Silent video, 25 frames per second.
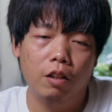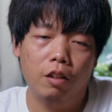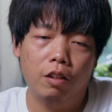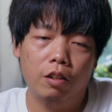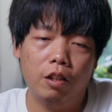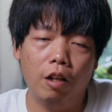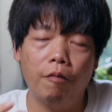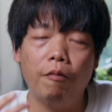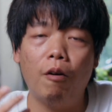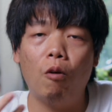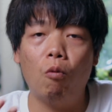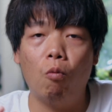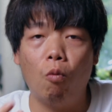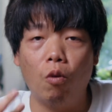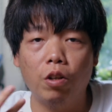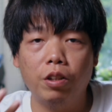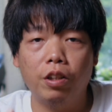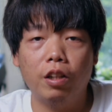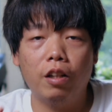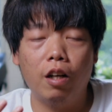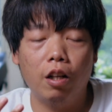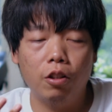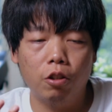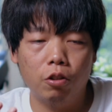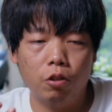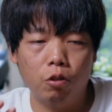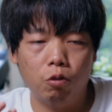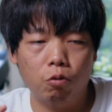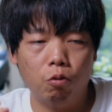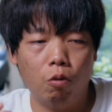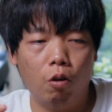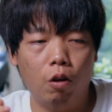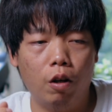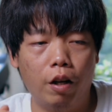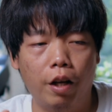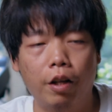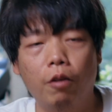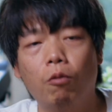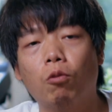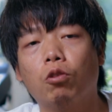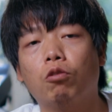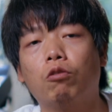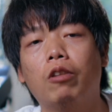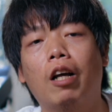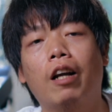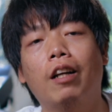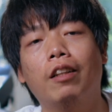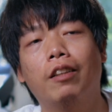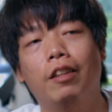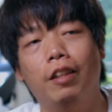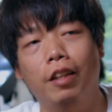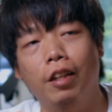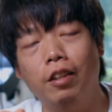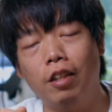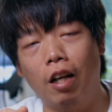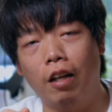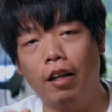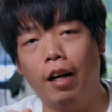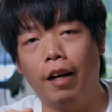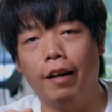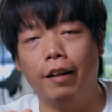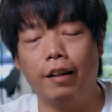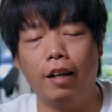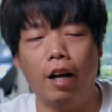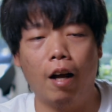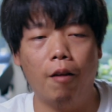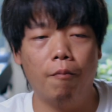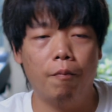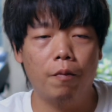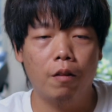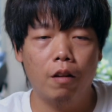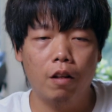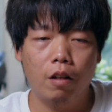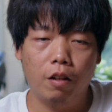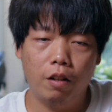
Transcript: 下方我现在就是说，哎，我从他的第一张开始看，